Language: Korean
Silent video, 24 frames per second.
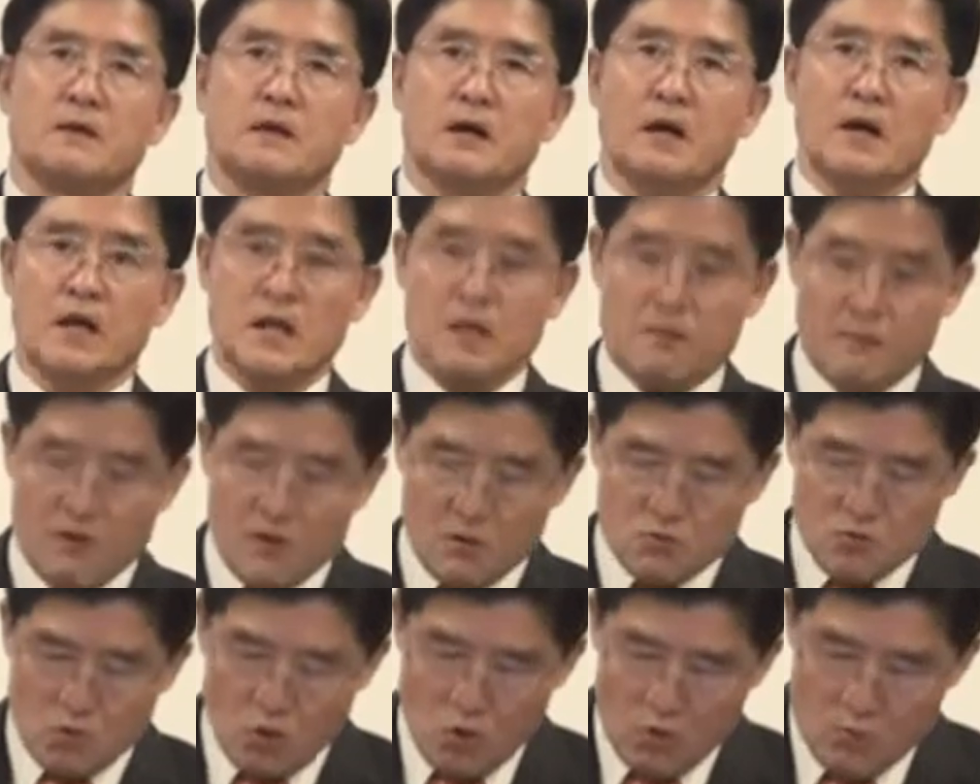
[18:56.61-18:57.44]

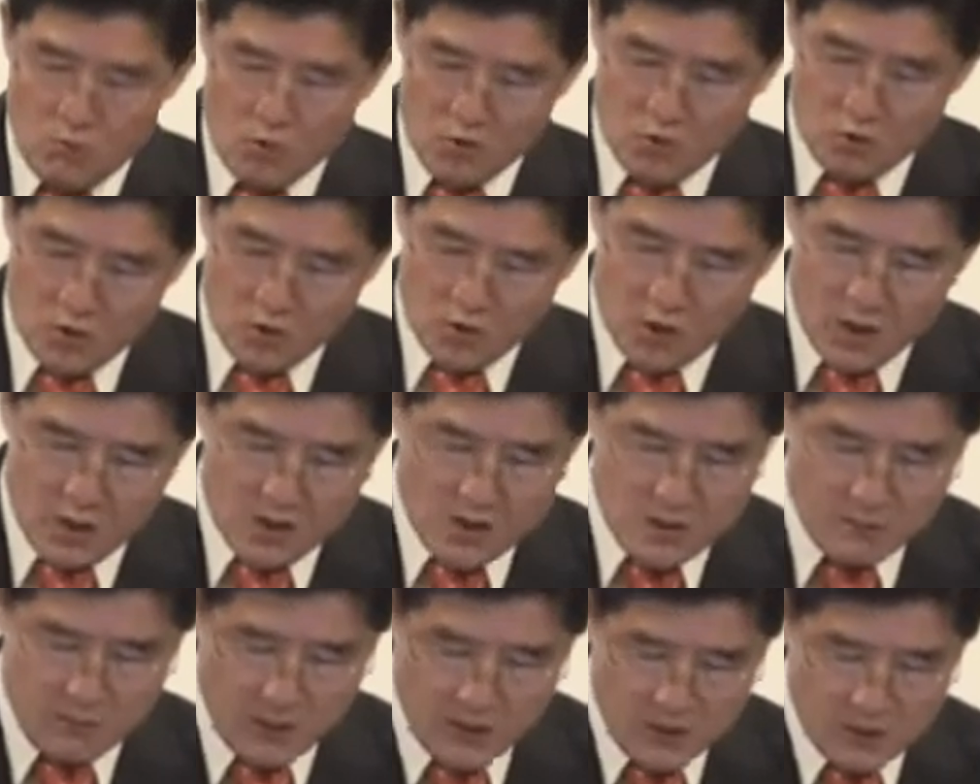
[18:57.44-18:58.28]
하나님에게 좋은 물고기를
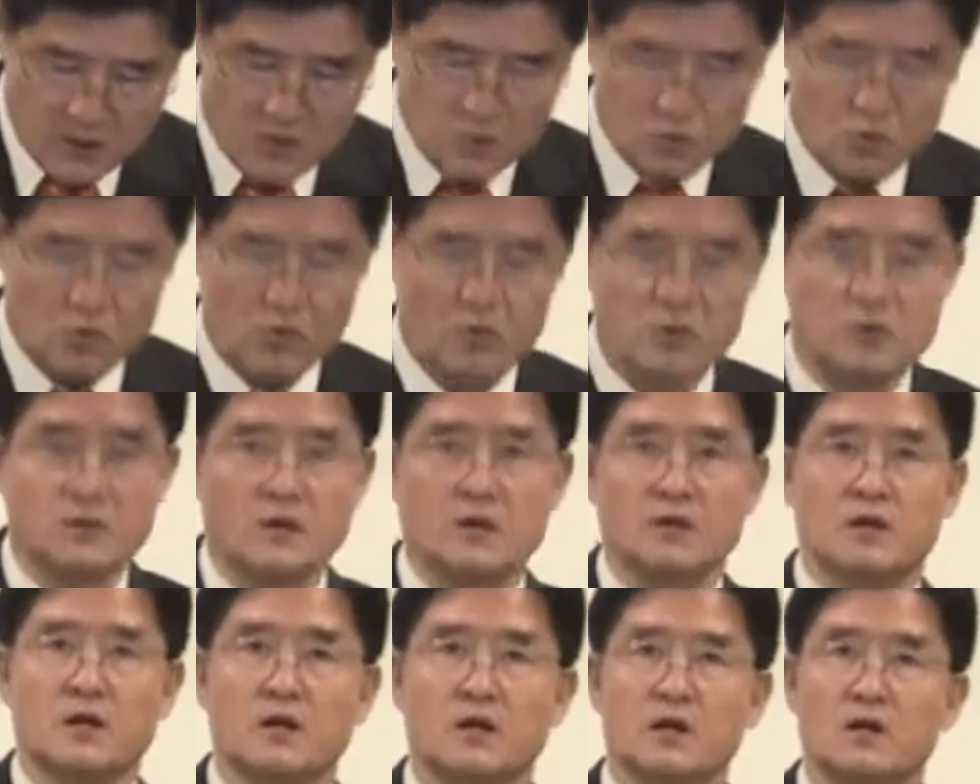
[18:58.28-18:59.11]
인정받았으면
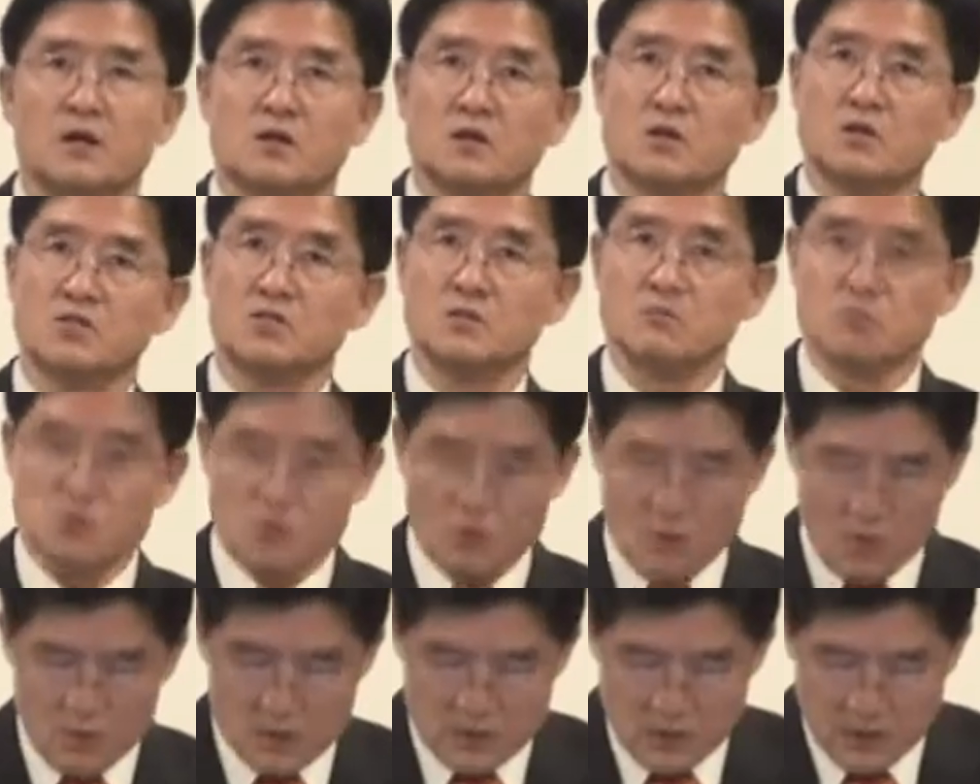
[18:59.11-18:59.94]
좋겠다. 그
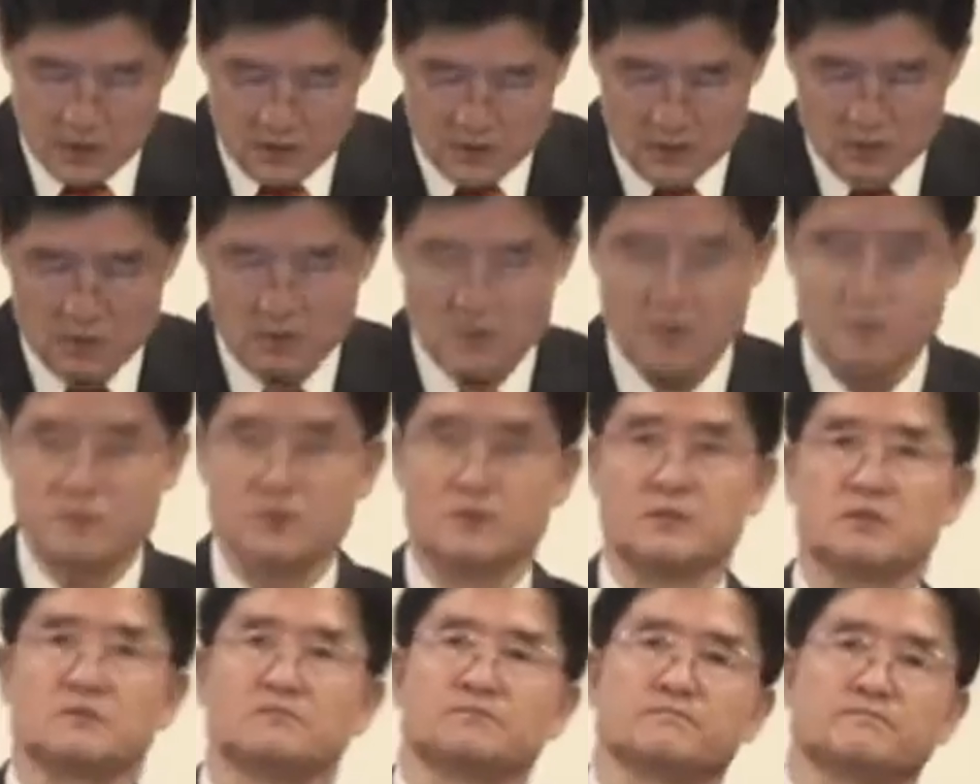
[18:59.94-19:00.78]
심정으로 제가
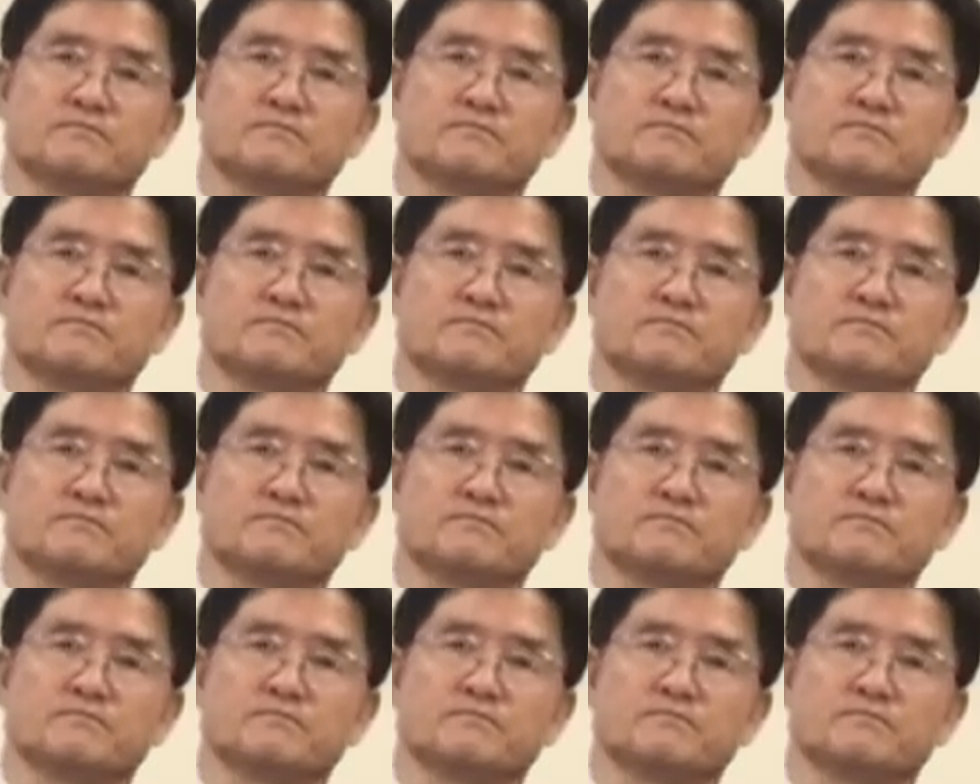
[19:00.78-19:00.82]
설교합니다.